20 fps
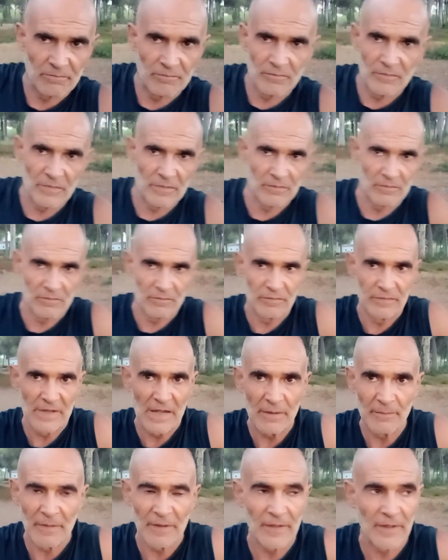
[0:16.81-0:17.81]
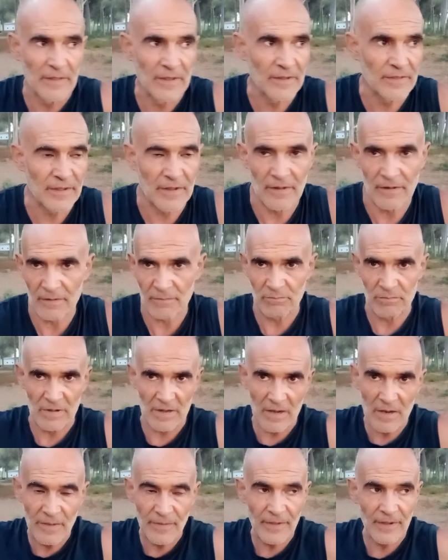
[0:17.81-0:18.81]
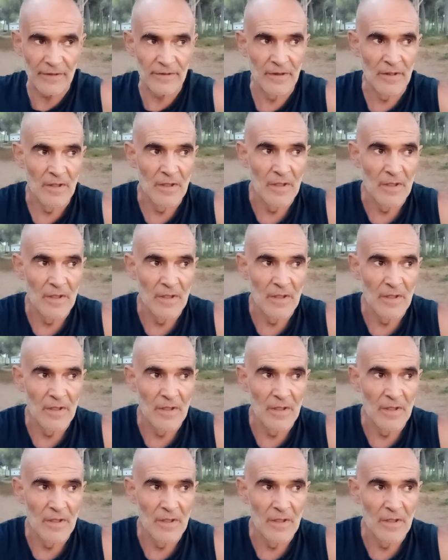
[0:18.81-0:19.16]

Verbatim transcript: dálmata de estas altas.